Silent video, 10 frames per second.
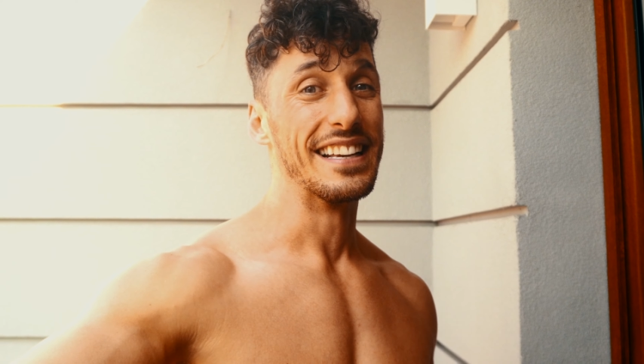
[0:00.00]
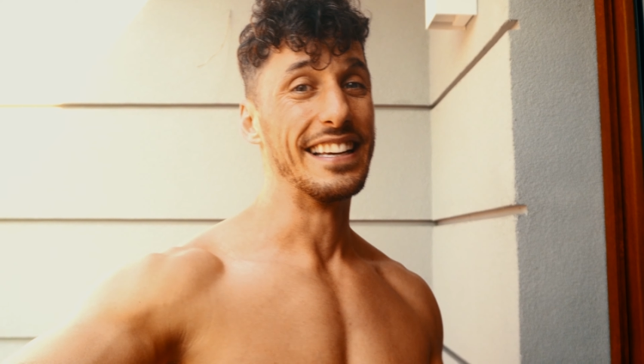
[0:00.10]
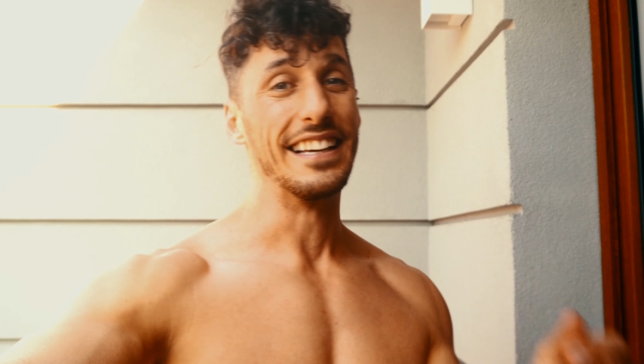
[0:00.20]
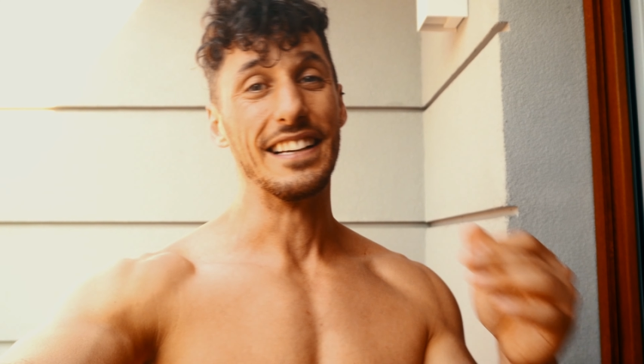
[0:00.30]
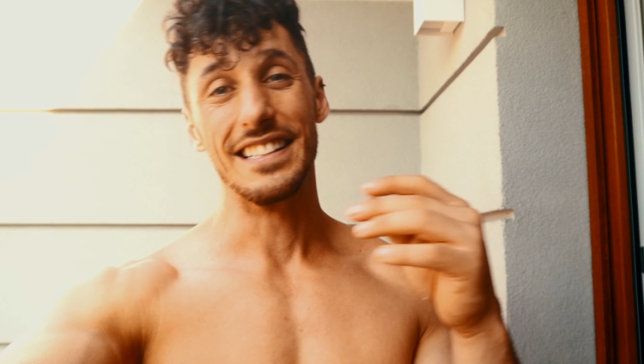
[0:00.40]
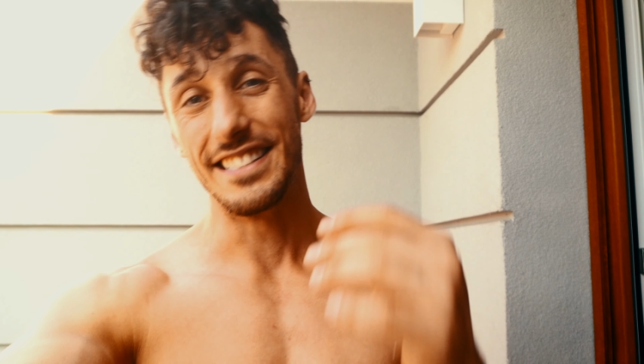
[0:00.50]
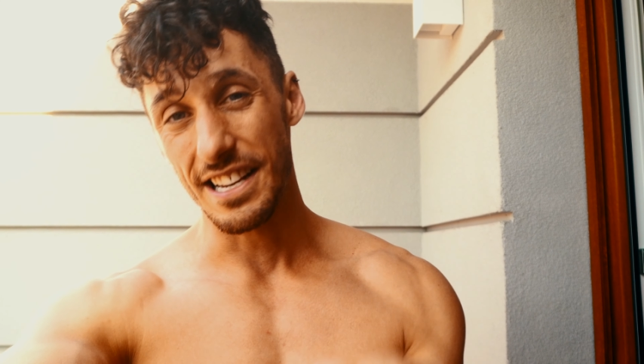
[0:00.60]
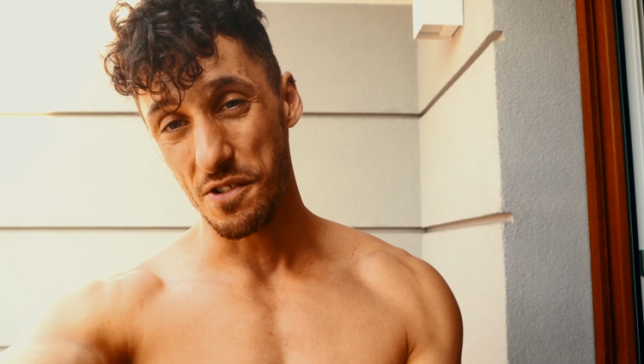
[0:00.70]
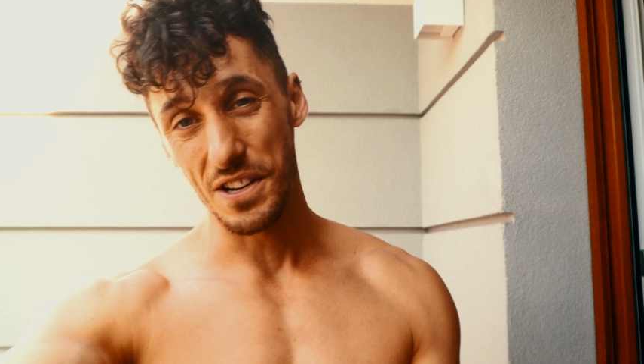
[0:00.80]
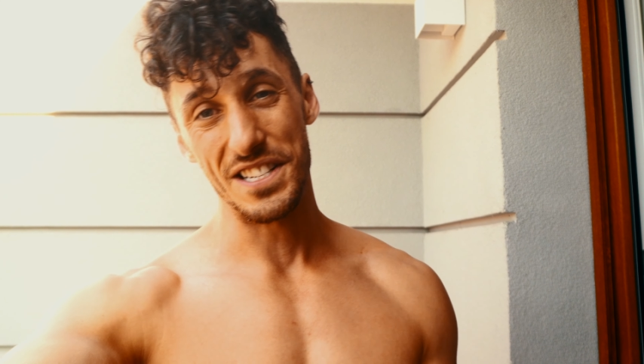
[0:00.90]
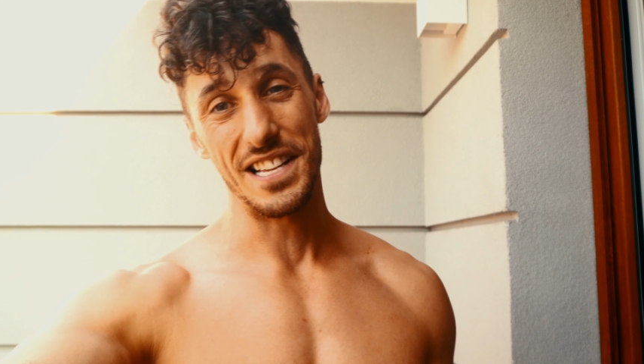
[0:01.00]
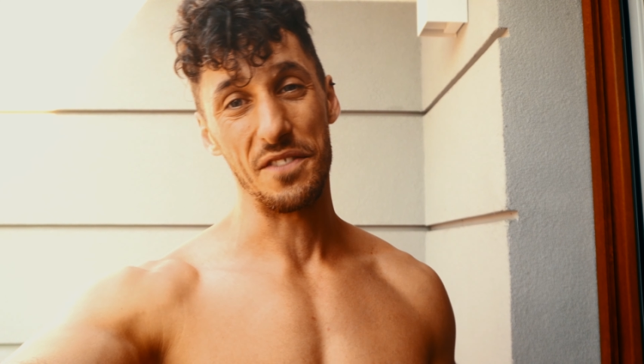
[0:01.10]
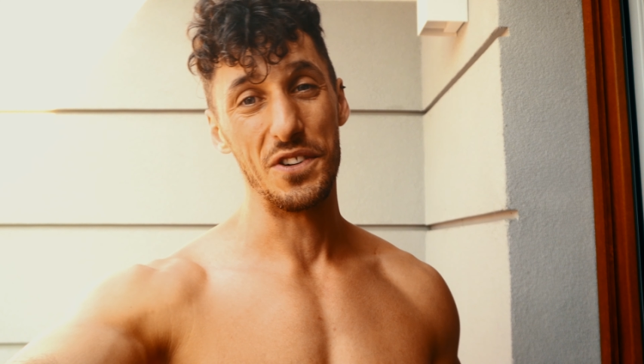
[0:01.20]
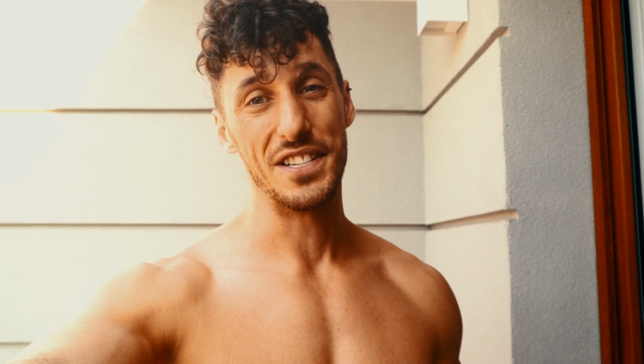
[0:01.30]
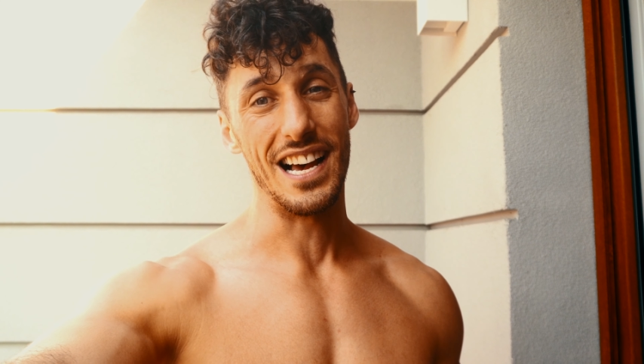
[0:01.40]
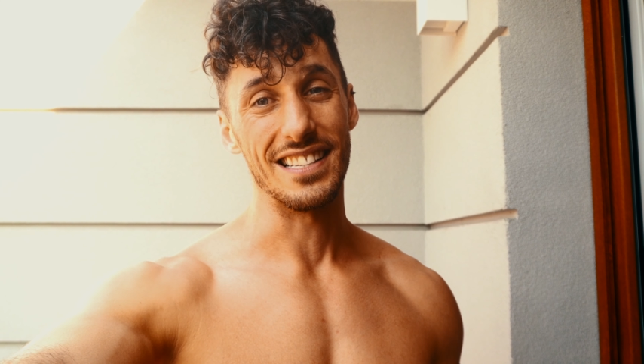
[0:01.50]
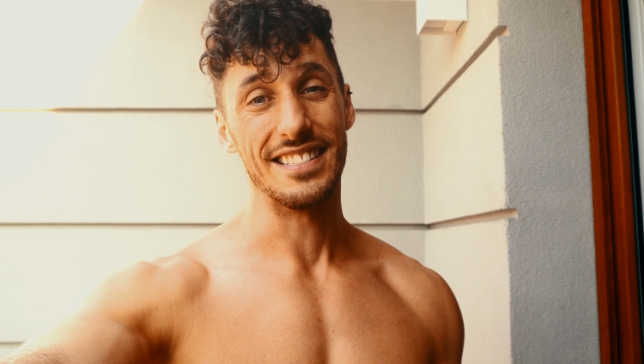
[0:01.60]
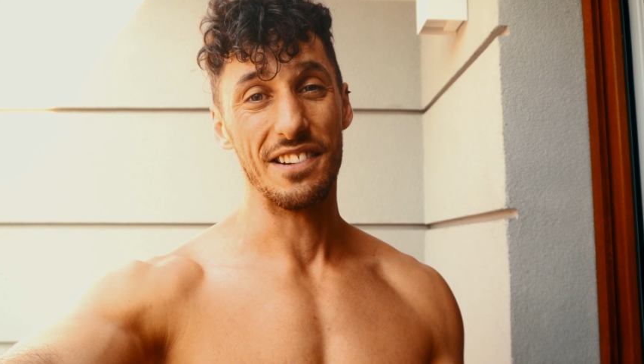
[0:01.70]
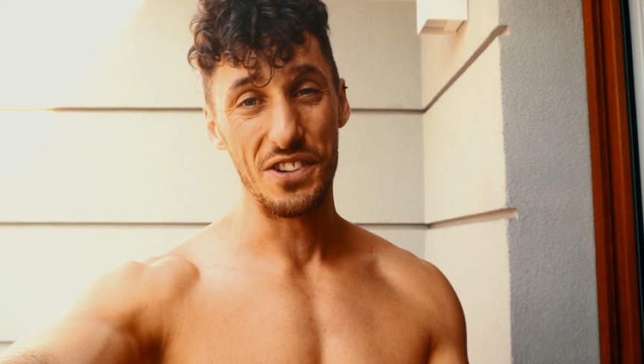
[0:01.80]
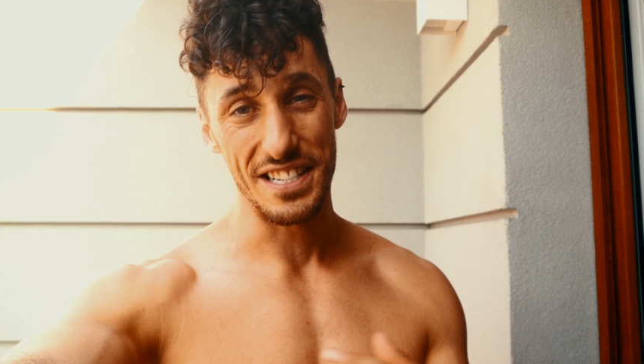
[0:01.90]
i dziękuję Ci za Twój czas,
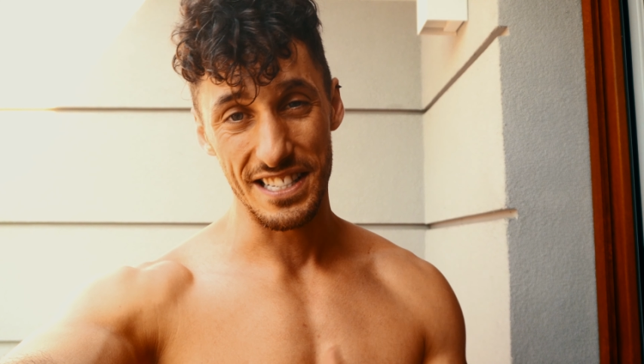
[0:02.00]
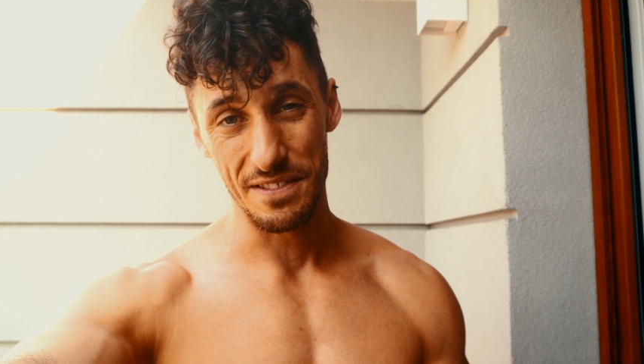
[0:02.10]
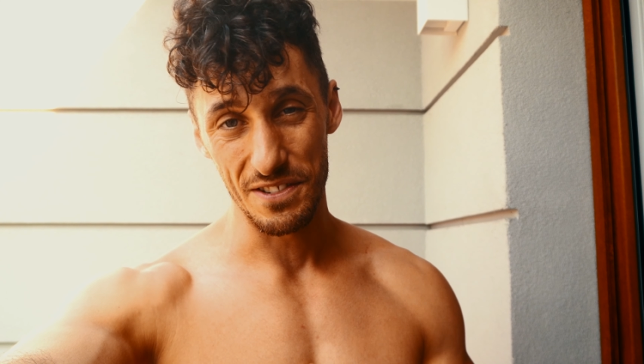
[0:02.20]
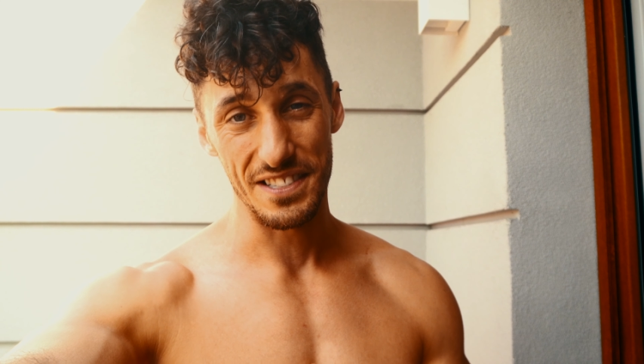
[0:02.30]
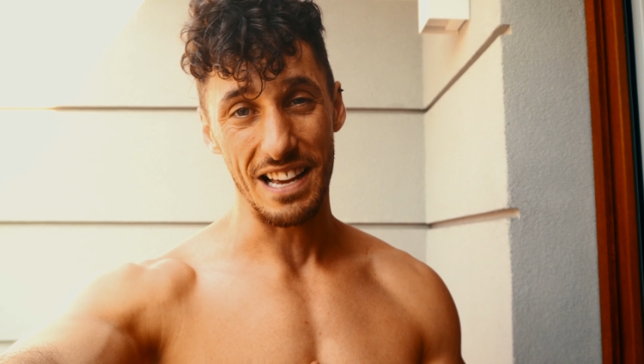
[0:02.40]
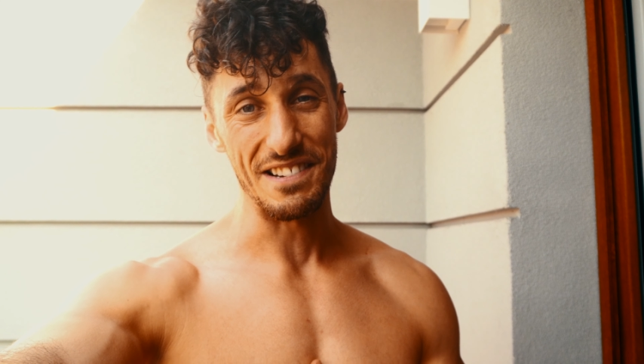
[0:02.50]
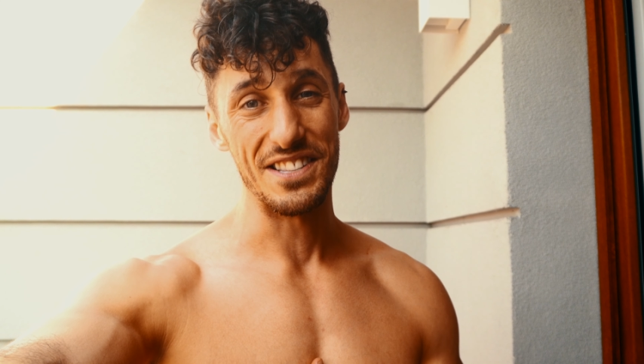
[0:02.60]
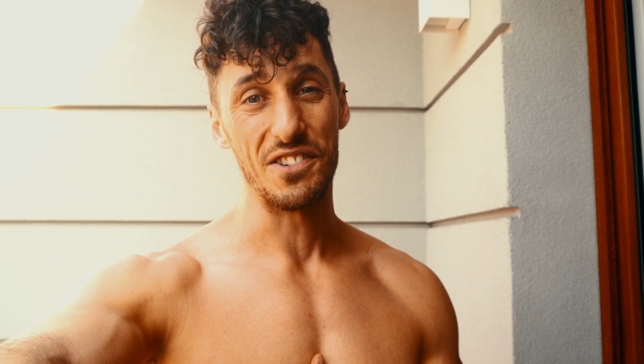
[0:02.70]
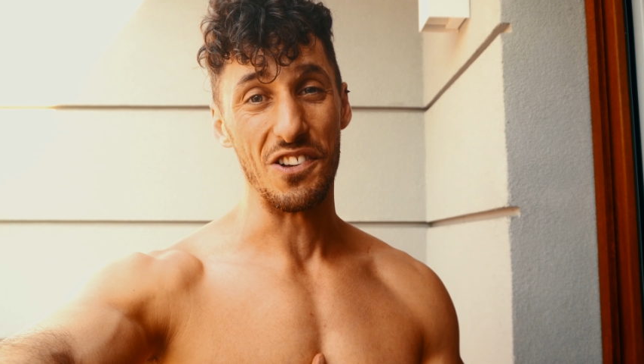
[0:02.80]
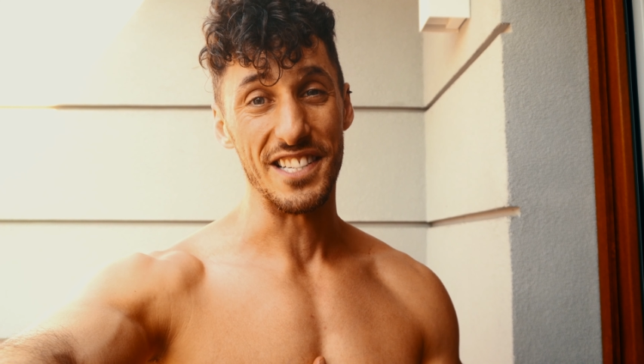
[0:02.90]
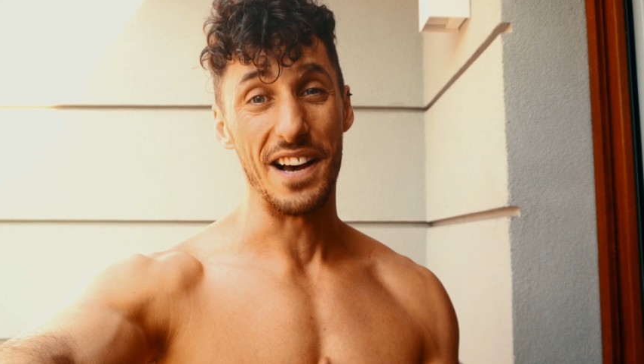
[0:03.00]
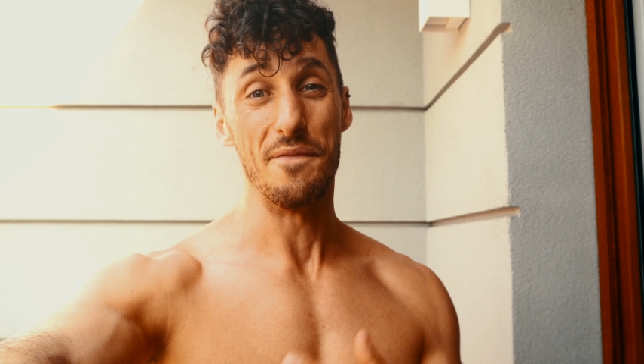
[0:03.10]
dziękuję, że ze mną zostałeś do końca.